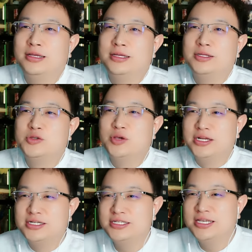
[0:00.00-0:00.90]
全
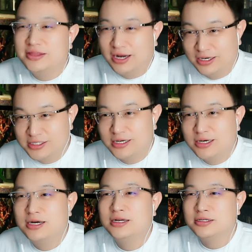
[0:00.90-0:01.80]
世界哪儿商
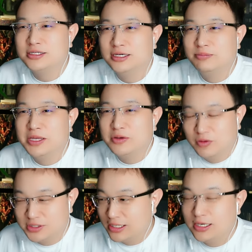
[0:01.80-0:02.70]
科能行啊？美国
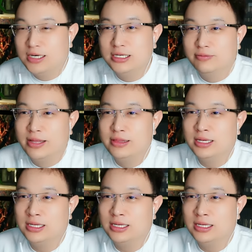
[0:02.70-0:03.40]
商科也完呢。